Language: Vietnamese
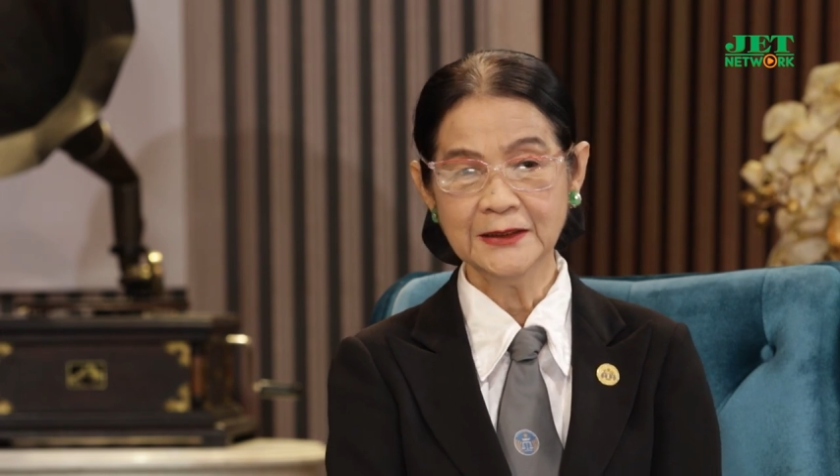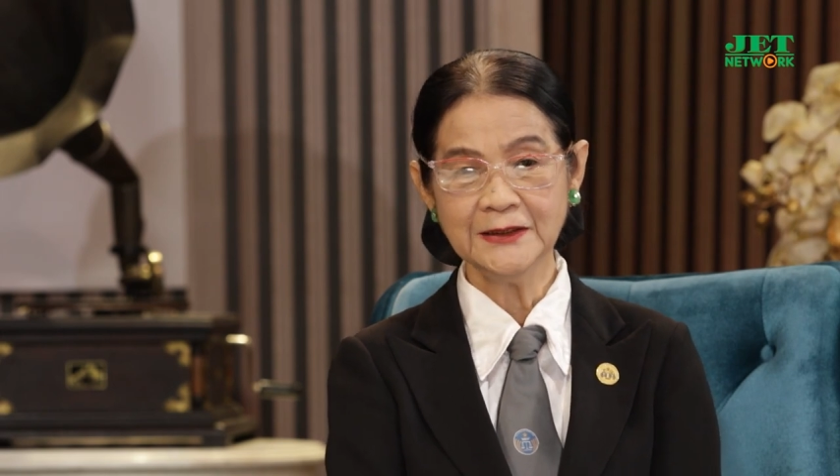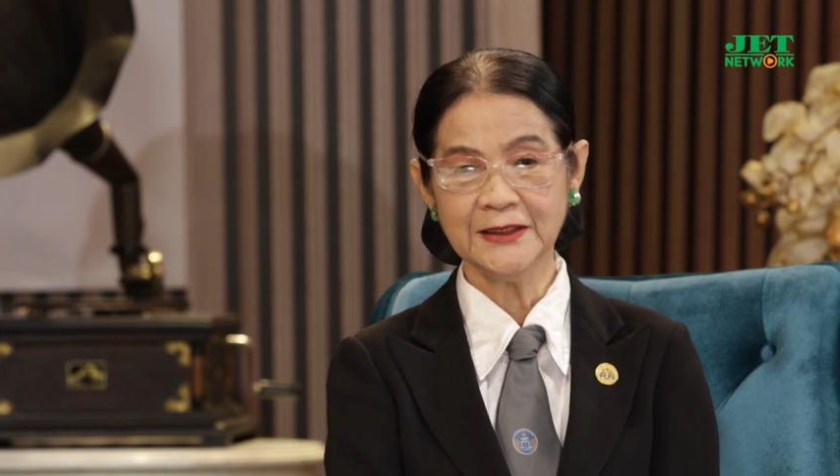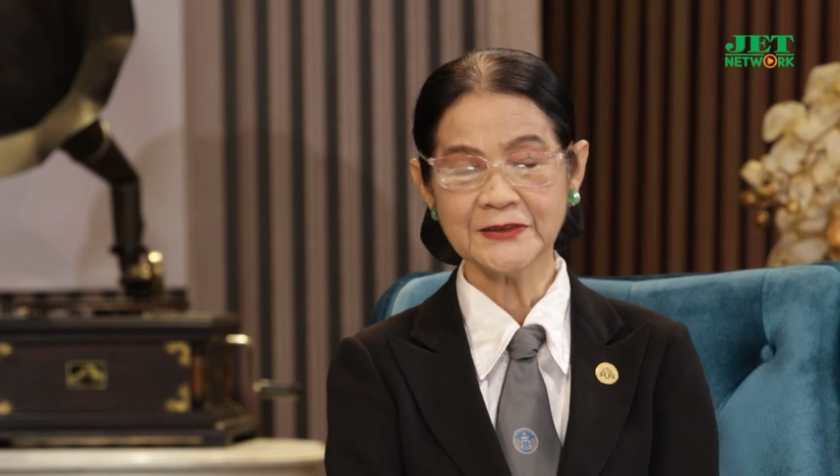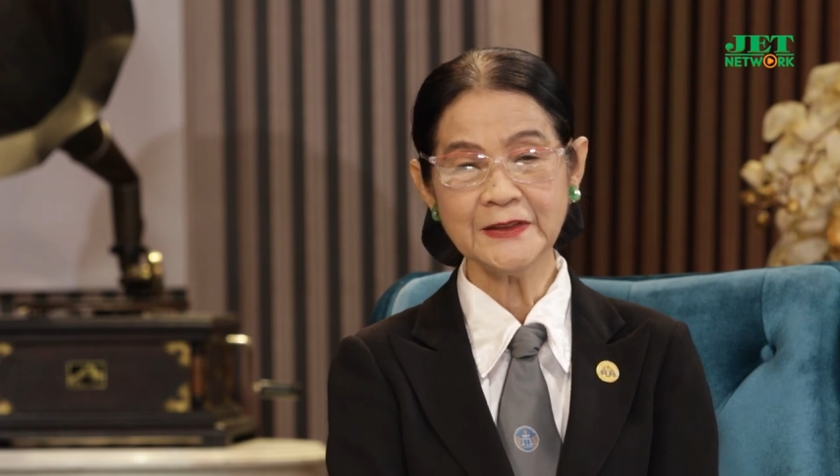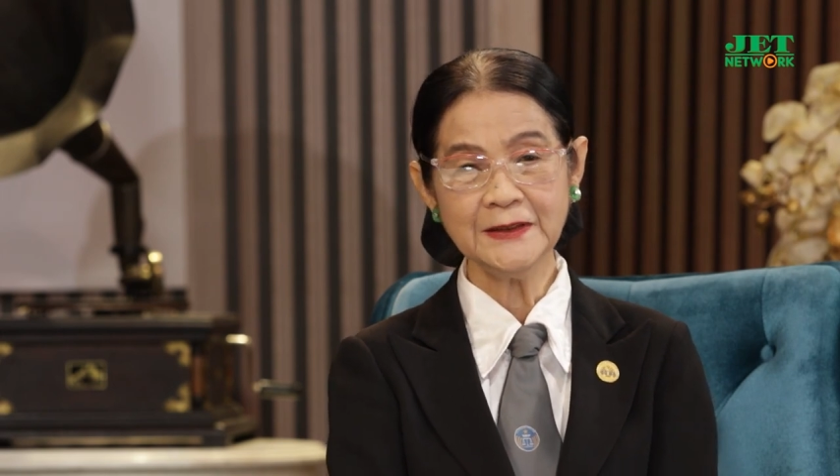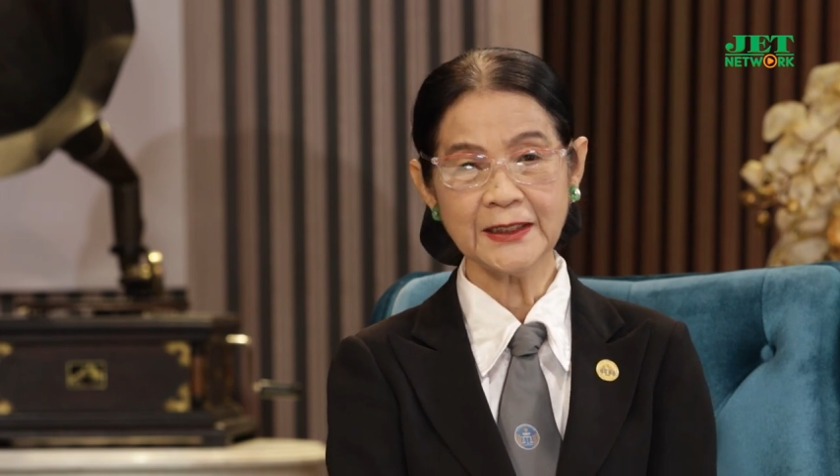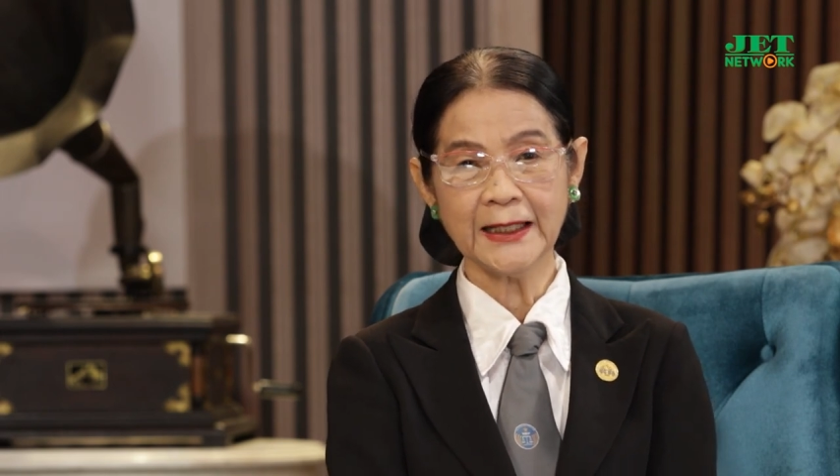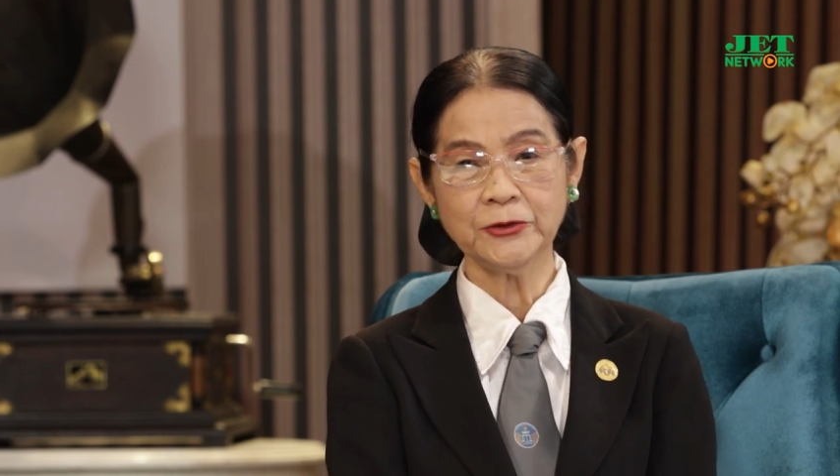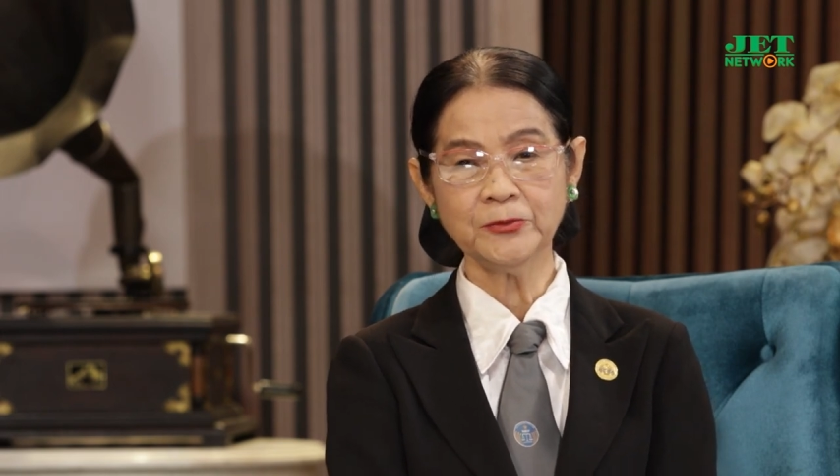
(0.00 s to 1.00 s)
như vậy sinh
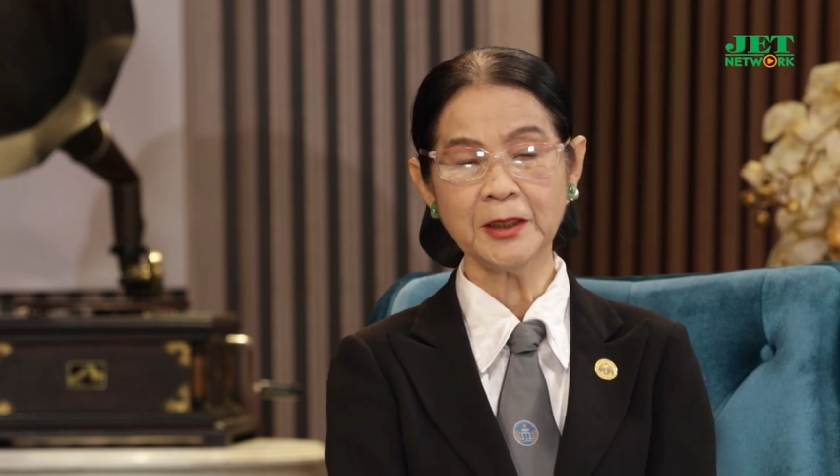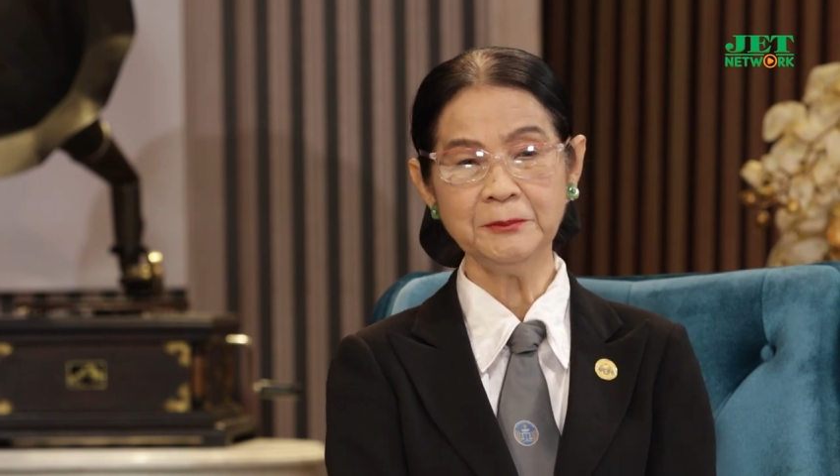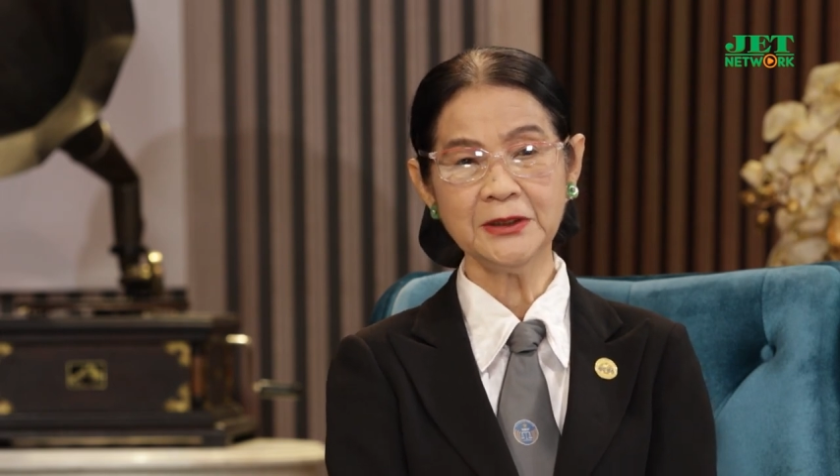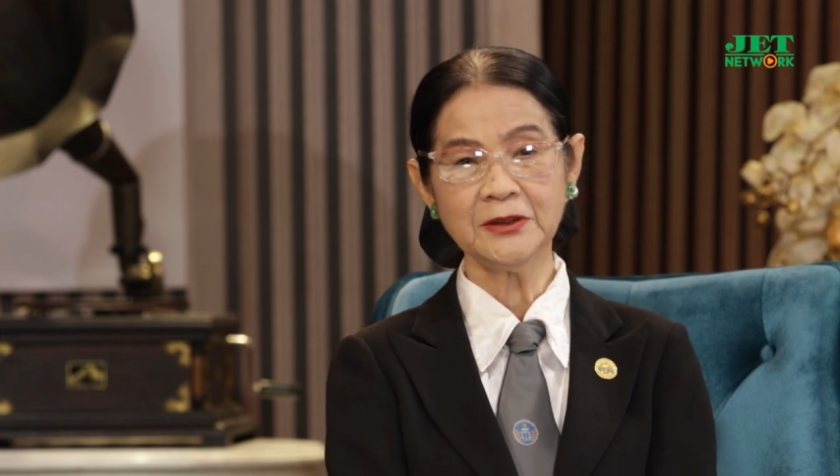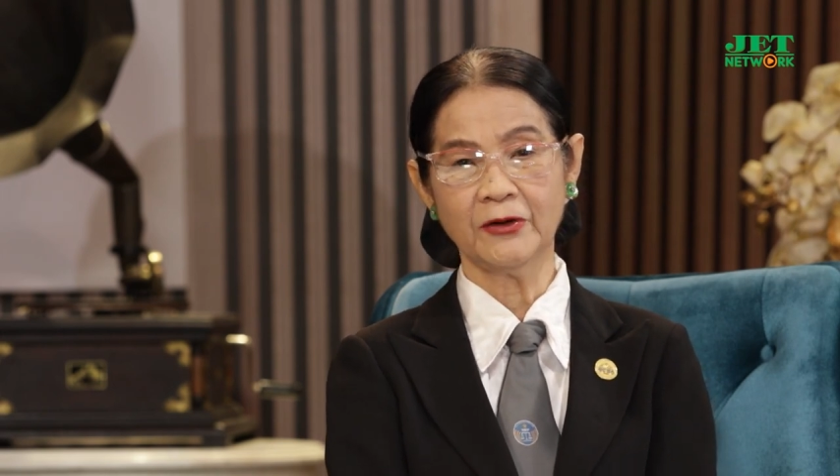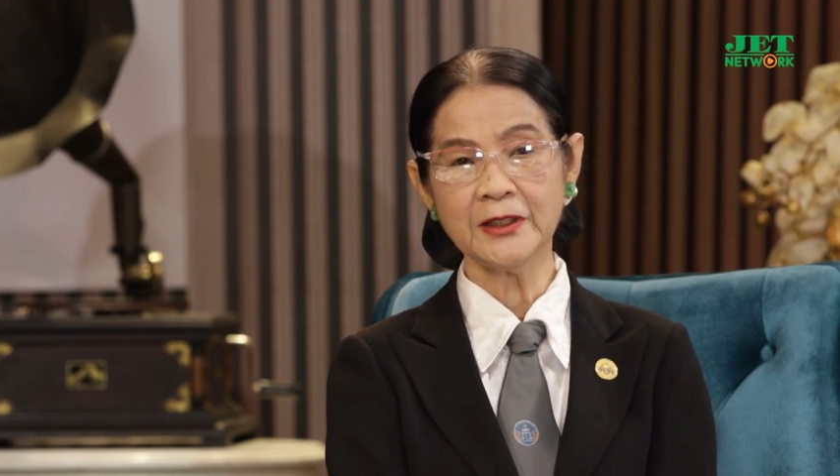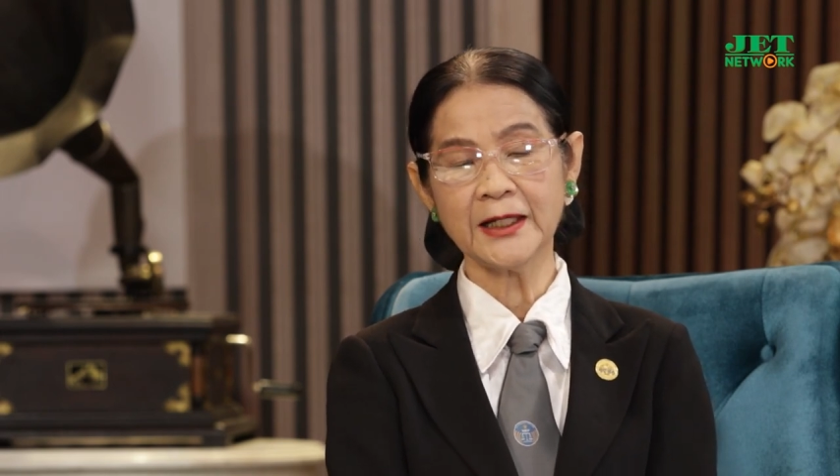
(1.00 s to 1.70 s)
ra chúng ta biết rõ